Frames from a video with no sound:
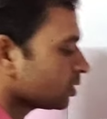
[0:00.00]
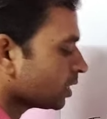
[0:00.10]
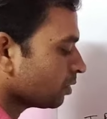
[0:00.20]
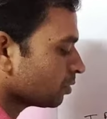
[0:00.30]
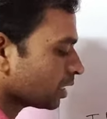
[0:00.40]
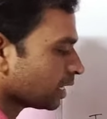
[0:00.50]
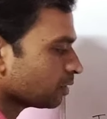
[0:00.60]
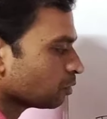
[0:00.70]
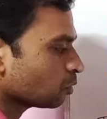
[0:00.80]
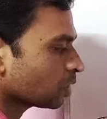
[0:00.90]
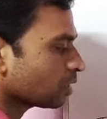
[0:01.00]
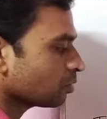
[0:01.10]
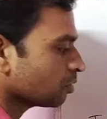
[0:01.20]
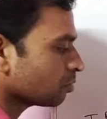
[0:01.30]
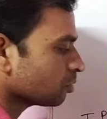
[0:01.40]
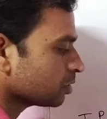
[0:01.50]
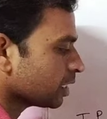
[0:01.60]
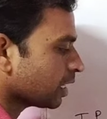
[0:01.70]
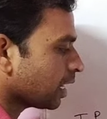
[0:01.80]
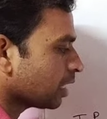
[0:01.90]
তো যাই হোক এই কোণাগুলোর
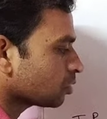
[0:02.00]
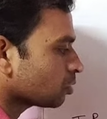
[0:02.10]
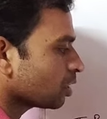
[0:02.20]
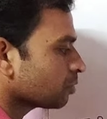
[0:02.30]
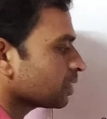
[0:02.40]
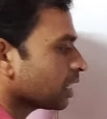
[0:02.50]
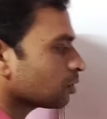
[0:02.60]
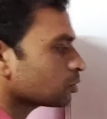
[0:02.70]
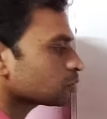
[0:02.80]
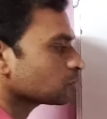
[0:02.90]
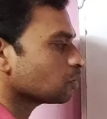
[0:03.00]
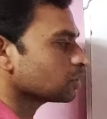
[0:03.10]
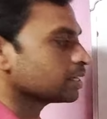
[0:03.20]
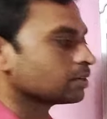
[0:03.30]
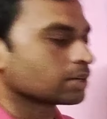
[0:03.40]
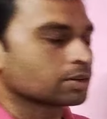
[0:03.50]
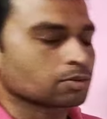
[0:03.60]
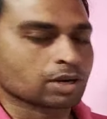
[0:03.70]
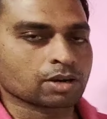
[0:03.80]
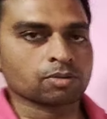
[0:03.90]
মধ্যে আন্তরাণবিক আকর্ষণ বল কি করে
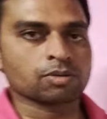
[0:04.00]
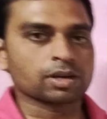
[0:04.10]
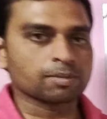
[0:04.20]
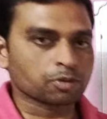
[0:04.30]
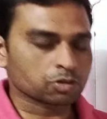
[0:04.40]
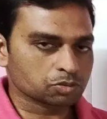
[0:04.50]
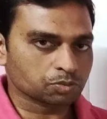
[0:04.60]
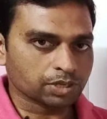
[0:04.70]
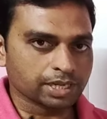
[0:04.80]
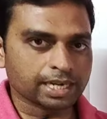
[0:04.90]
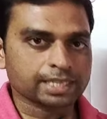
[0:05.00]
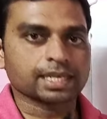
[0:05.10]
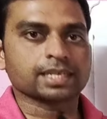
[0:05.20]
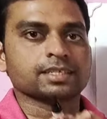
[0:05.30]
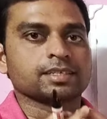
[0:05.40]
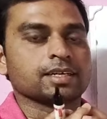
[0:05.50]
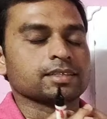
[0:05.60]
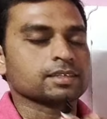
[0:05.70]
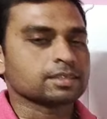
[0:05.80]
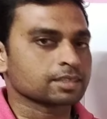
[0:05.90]
কোণাগুলোকে পরস্পরের কাছাকাছি নিয়ে আসার